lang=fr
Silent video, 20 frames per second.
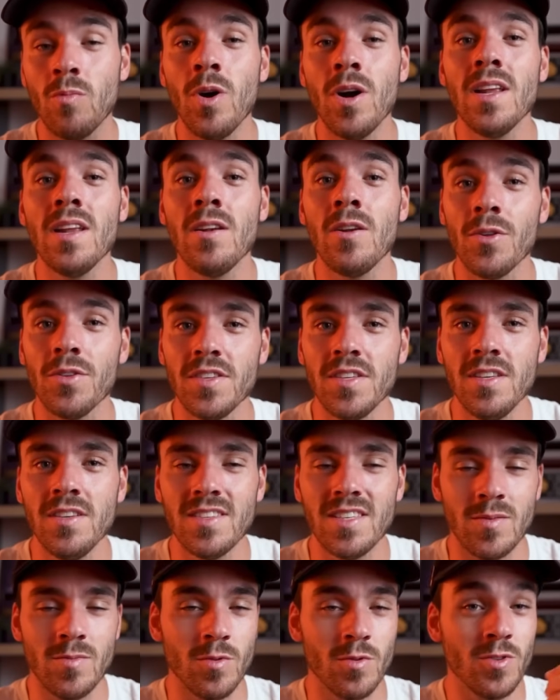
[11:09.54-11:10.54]
que moi les lentilles,
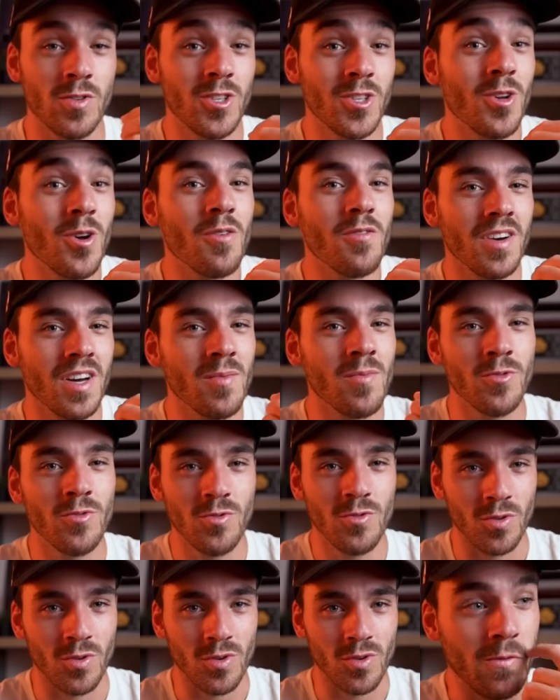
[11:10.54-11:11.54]
ça me sort vraiment
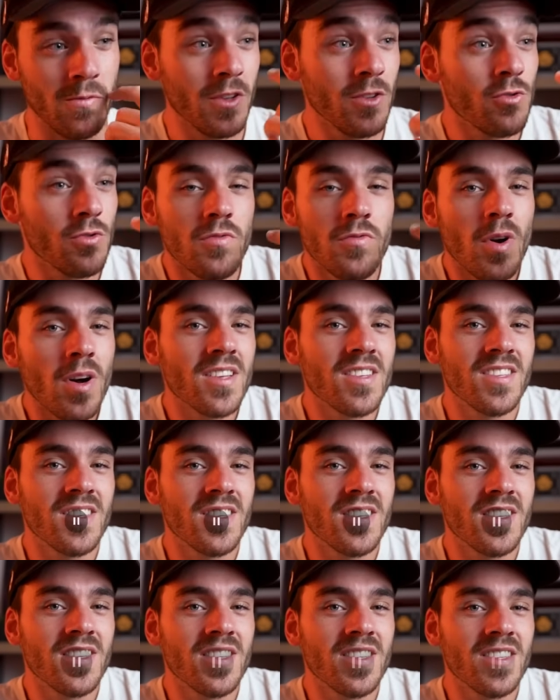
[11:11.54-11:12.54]
du truc. En fait je vois que
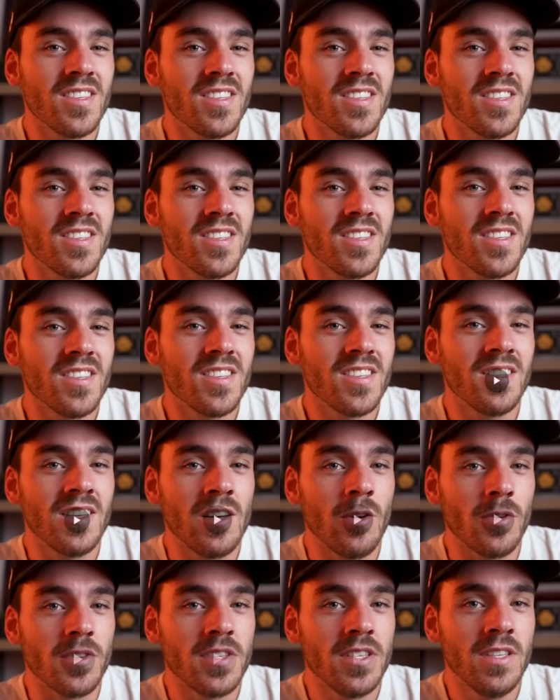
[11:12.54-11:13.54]
voilà. Je des
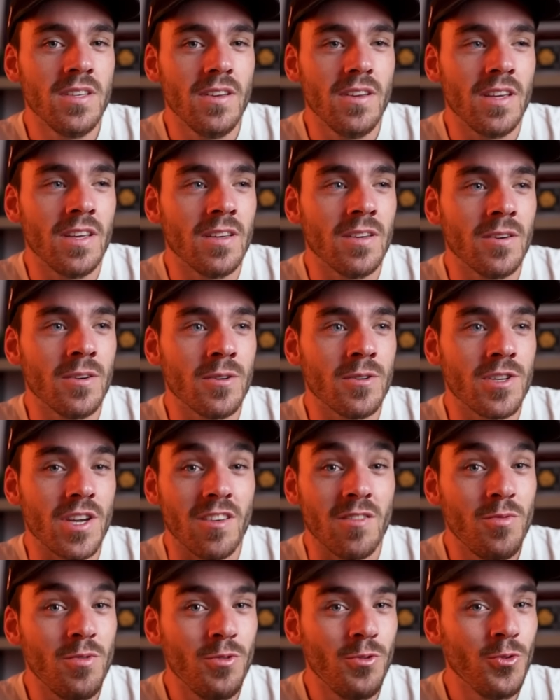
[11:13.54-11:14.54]
lentilles et euh,
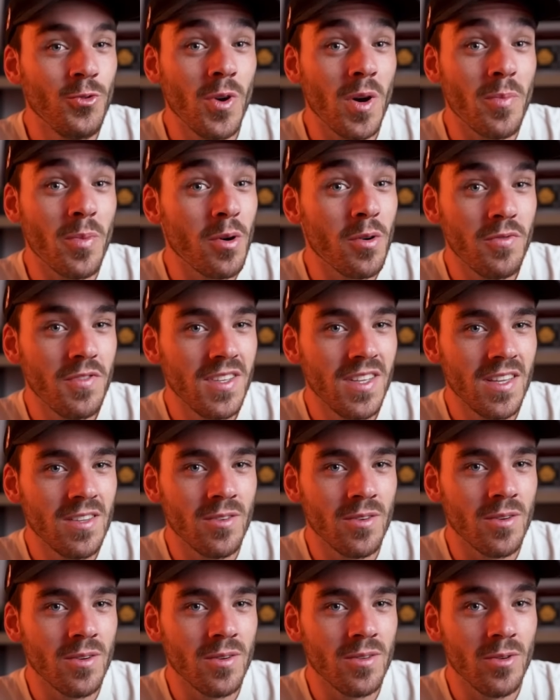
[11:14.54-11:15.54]
j'arrive plus du tout à profiter
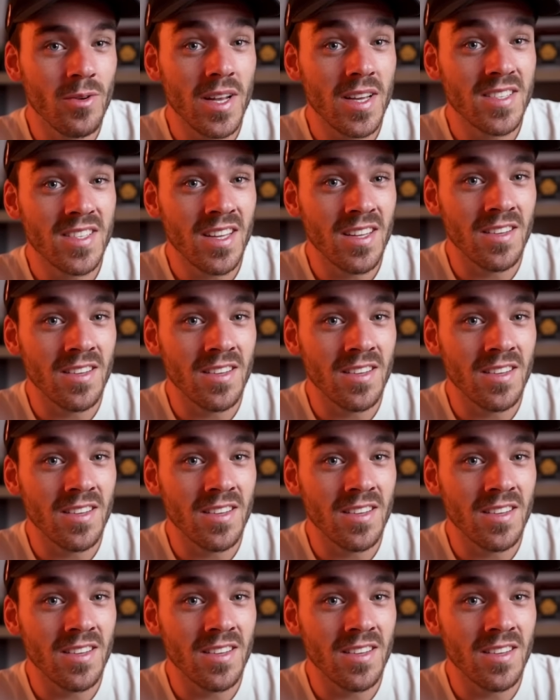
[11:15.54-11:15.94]
de, la